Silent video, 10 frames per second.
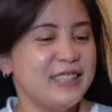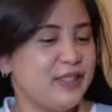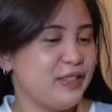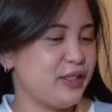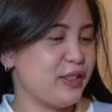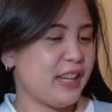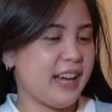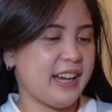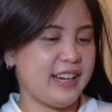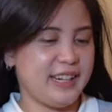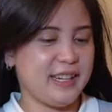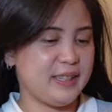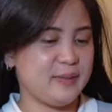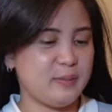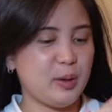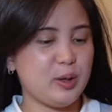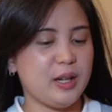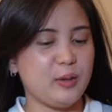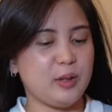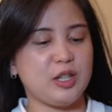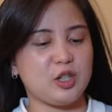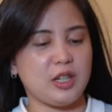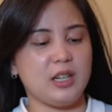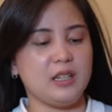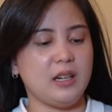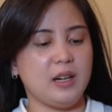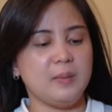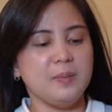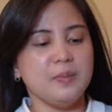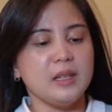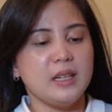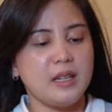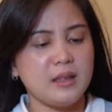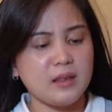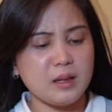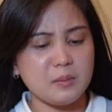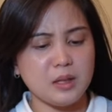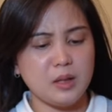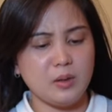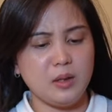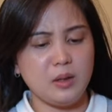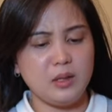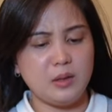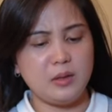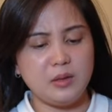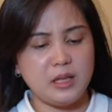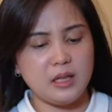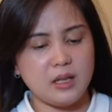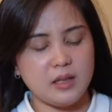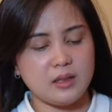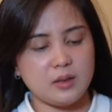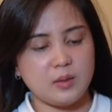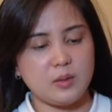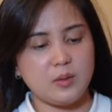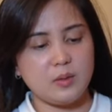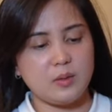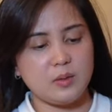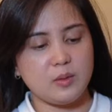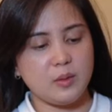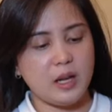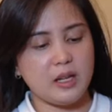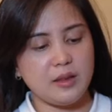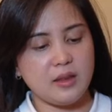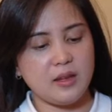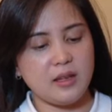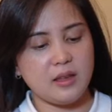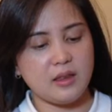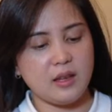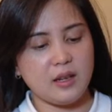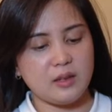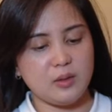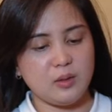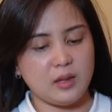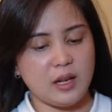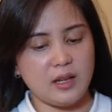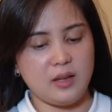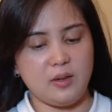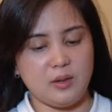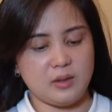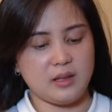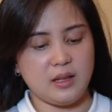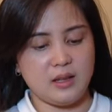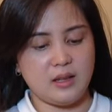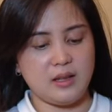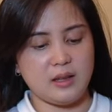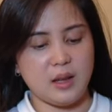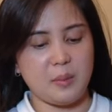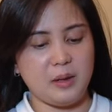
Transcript: Pero yeah, mo na na siya niya. Hitek man daw daw daw ni. So, kung anything hitek, doon tayo sa hindi tayo